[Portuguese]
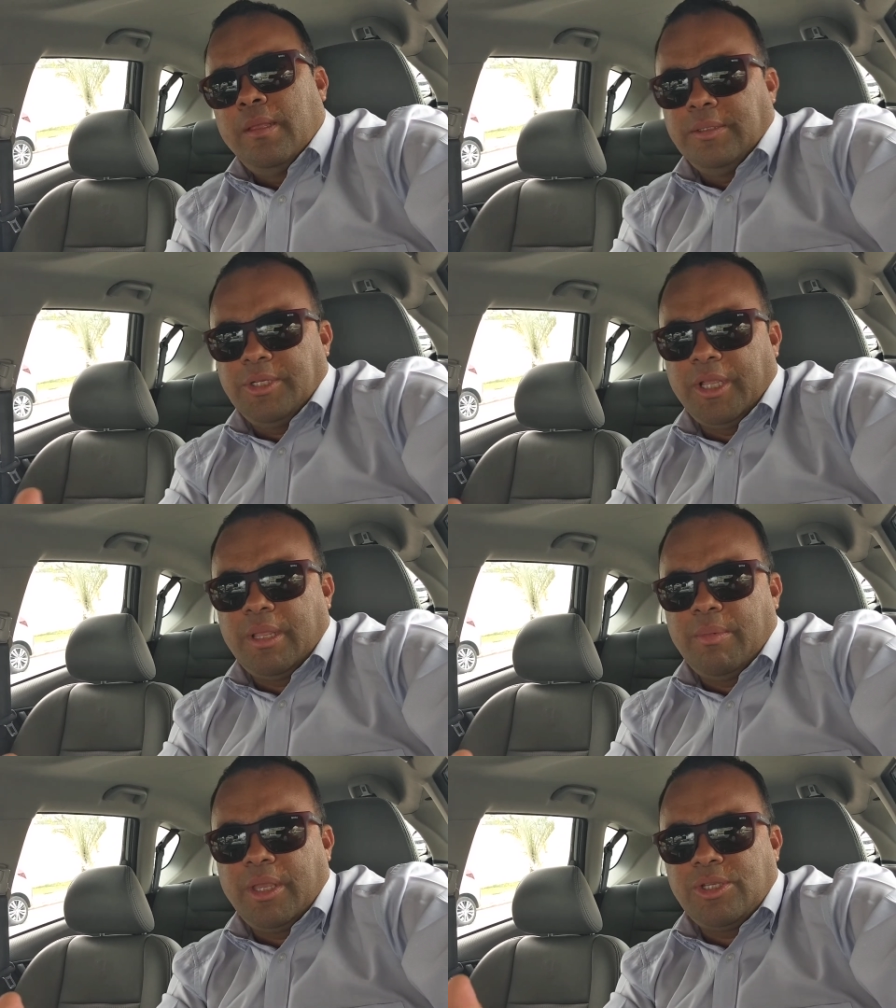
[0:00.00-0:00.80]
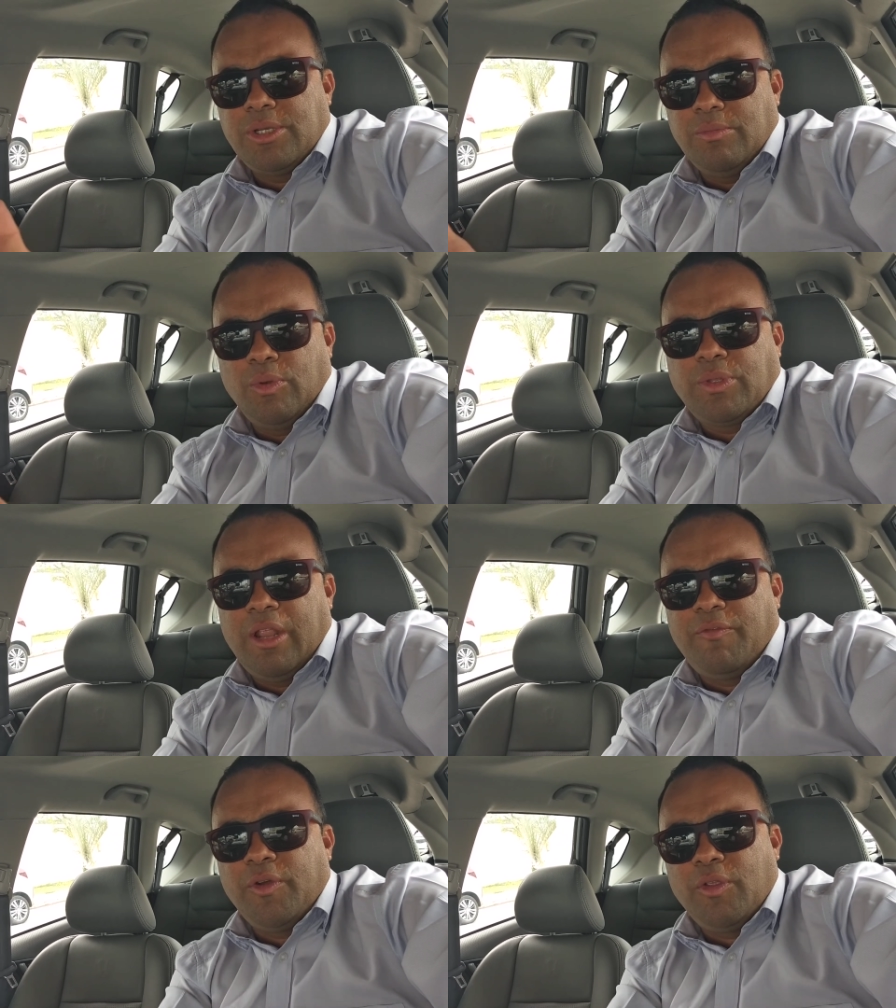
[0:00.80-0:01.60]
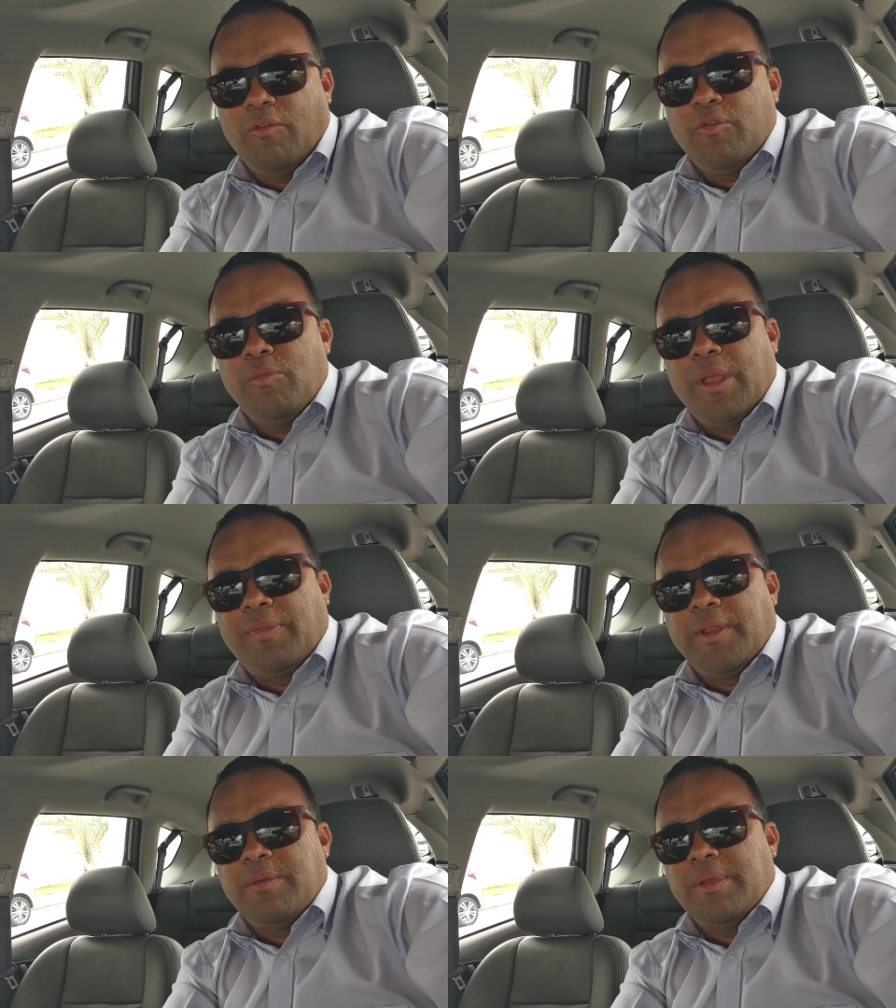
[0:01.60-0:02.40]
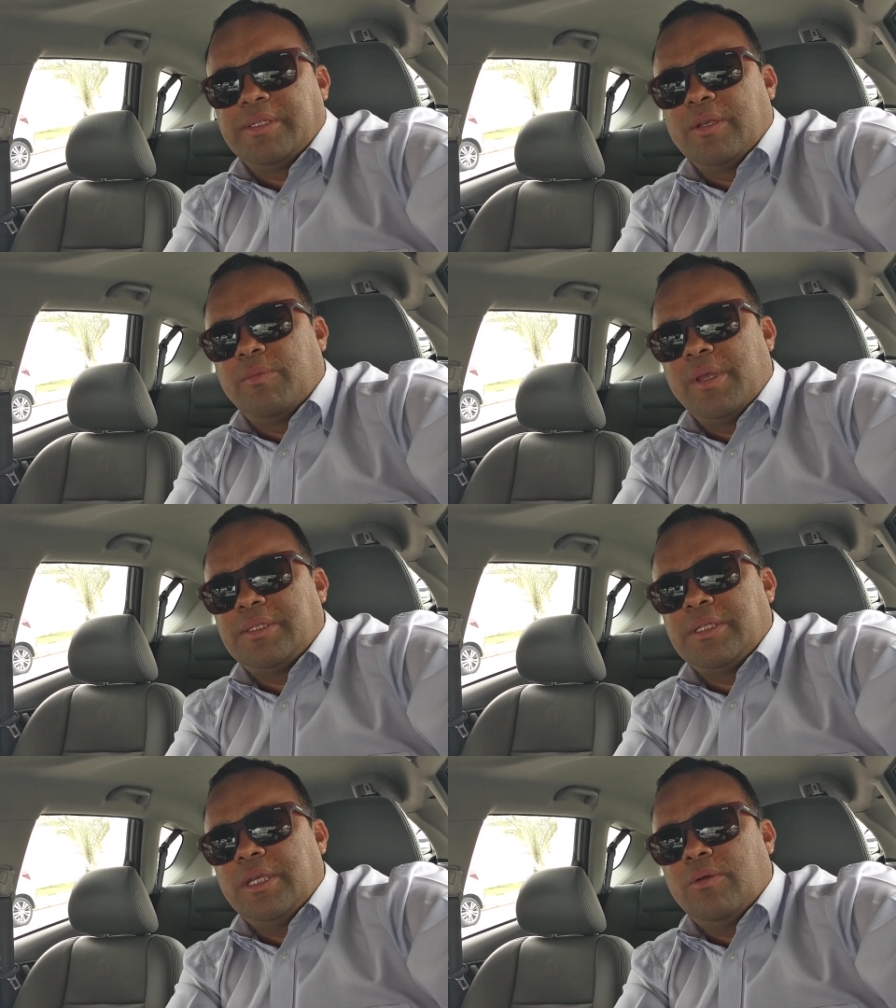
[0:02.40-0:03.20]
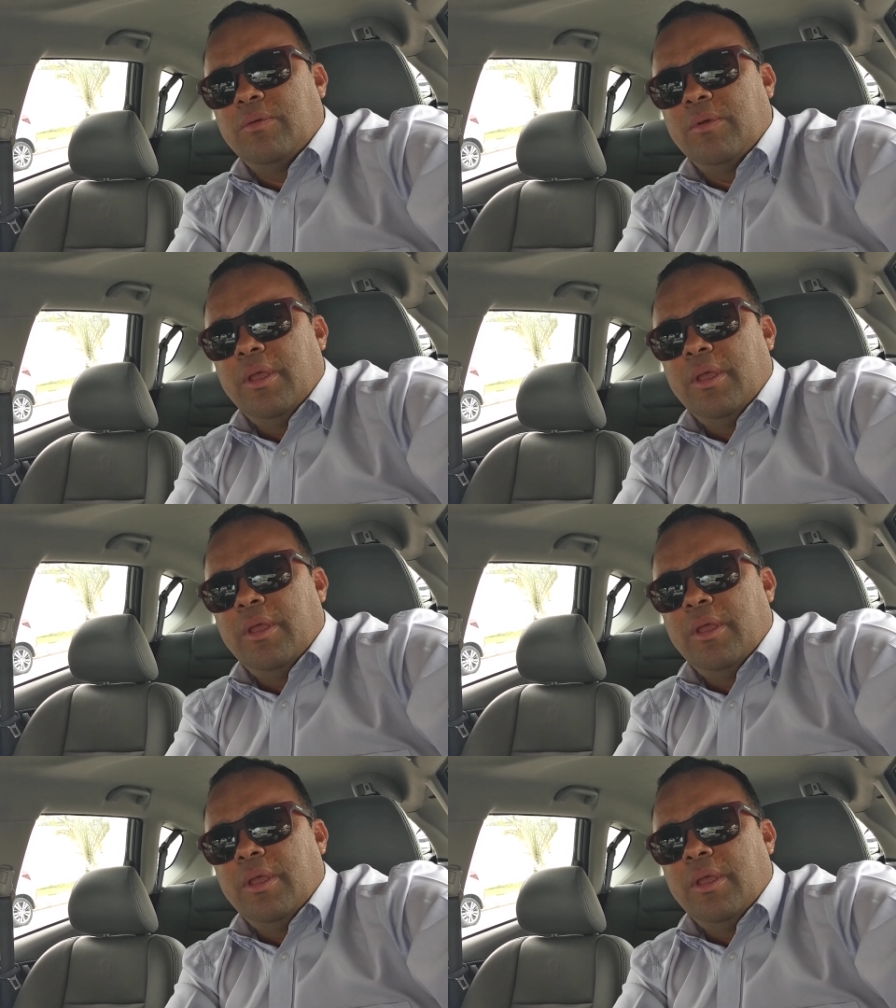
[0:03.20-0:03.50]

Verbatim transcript: diretamente no meu telefone 91636565,